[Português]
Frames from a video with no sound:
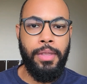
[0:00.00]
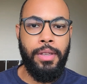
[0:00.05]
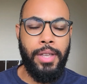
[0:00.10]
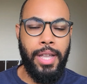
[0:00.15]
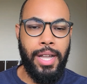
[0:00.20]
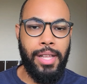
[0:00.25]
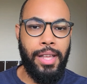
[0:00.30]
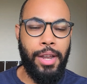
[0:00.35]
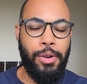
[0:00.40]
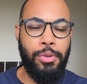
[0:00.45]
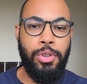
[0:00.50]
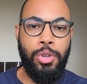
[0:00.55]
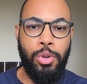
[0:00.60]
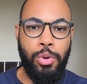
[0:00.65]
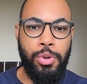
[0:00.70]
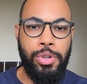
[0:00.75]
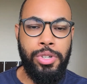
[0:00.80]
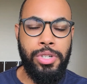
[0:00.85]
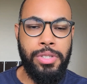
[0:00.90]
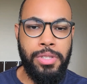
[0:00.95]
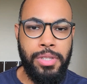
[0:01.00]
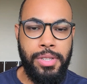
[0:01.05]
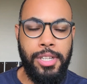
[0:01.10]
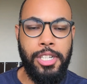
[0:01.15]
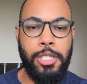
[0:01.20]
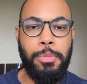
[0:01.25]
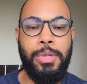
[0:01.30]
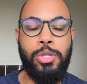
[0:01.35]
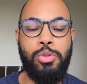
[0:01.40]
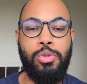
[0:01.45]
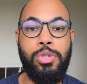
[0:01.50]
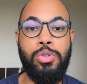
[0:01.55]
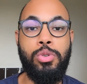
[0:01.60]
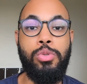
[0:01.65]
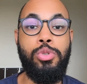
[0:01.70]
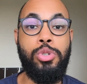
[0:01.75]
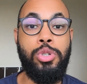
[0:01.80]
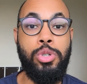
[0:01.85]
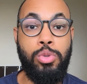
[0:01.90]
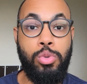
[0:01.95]
É claro que hoje sim, as pessoas
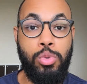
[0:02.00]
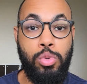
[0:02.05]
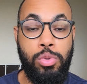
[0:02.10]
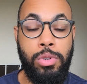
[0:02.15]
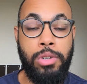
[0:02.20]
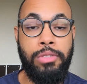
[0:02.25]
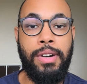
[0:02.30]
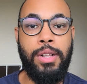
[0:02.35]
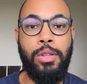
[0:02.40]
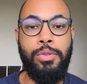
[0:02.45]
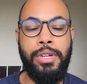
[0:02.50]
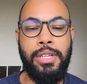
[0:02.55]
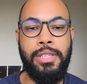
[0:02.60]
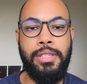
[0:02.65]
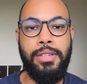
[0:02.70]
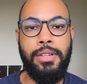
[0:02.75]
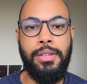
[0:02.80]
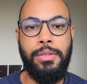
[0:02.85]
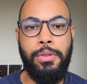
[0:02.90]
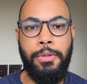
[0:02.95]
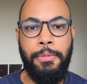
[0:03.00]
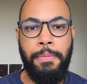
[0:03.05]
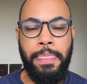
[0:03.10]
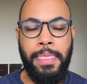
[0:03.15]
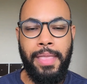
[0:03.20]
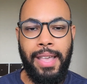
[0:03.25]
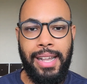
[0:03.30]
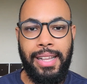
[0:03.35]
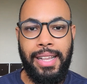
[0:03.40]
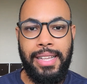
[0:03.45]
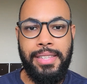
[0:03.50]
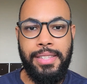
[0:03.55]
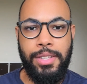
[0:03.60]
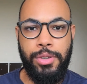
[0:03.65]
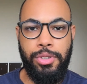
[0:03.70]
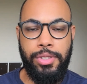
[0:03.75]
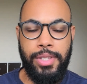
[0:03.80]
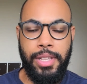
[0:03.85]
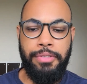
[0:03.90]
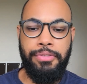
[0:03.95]
continuam valorizando a
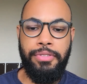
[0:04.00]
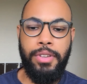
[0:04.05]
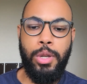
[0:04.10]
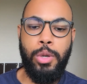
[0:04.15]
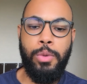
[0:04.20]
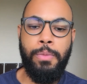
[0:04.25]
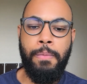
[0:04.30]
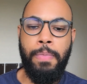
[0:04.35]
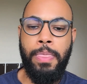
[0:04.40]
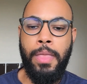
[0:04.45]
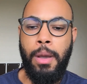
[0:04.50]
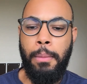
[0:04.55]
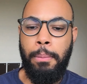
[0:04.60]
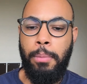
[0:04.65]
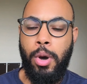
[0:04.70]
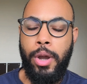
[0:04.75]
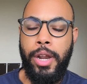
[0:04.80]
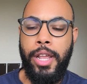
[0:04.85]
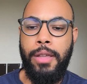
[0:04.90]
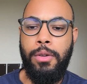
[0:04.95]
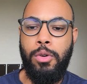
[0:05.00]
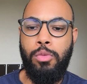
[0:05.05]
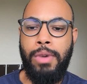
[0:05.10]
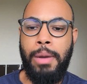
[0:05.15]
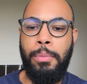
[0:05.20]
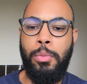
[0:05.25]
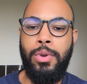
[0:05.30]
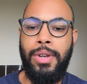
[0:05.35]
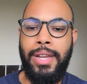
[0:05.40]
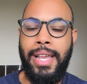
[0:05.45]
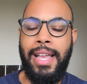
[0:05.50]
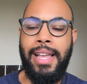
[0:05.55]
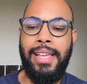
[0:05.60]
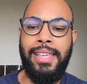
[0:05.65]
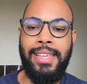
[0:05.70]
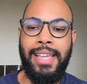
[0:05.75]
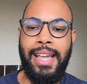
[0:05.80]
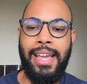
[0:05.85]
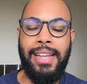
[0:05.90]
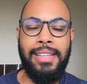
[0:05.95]
questão de ter filho, Porém, uma mulher
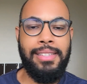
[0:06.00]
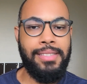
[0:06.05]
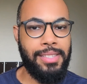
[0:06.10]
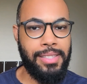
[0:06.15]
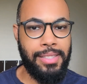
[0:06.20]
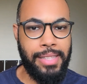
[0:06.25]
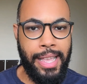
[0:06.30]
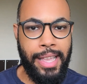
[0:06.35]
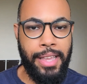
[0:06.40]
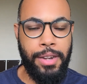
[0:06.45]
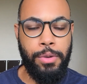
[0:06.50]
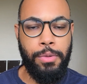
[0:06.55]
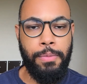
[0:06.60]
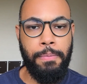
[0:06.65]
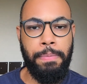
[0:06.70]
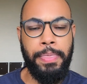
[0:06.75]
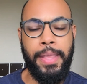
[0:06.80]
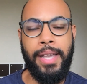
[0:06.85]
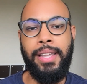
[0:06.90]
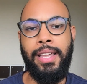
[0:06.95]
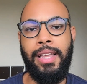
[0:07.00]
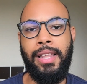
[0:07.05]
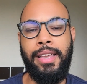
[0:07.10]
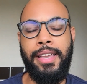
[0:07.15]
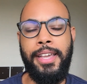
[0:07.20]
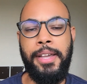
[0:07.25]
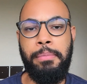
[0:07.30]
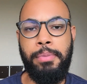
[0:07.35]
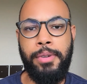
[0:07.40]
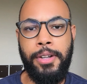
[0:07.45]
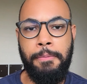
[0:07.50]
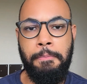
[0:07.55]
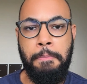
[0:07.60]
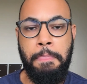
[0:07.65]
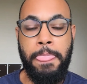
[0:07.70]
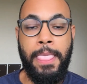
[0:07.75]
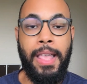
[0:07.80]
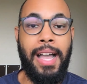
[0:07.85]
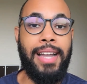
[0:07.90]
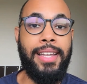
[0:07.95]
que era estéril naquela época,
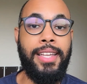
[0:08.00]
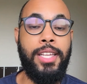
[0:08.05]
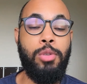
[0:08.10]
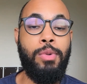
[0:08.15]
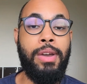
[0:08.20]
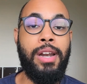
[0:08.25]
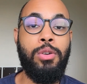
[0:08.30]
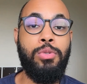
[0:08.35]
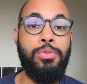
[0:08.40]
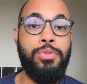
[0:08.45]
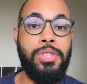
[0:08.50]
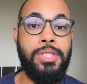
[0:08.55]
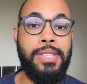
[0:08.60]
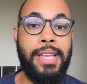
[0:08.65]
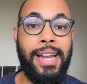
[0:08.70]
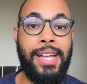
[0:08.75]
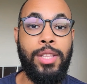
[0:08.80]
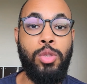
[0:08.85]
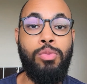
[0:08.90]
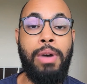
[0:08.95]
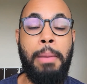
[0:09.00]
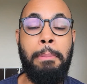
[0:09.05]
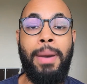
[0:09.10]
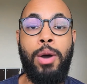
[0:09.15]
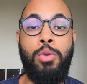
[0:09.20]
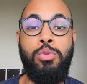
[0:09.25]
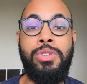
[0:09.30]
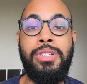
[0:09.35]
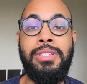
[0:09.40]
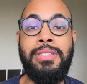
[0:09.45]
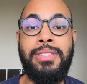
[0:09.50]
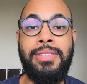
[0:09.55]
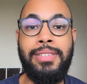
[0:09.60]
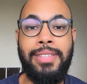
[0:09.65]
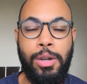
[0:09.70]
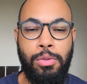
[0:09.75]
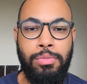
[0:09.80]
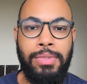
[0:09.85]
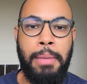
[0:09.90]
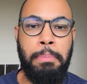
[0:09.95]
aquilo era considerado uma
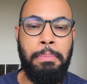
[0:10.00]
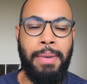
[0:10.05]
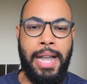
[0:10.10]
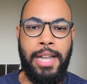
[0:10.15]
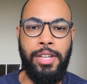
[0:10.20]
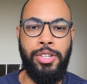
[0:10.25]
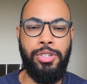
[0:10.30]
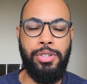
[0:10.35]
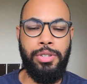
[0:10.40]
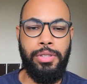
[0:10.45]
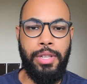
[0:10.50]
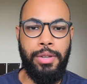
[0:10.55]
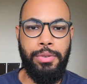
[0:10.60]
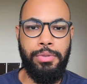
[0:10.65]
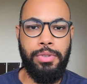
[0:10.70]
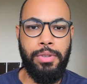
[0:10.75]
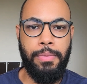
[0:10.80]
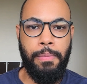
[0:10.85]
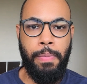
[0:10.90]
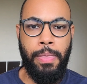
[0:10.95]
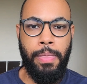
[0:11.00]
maldição da parte de Deus.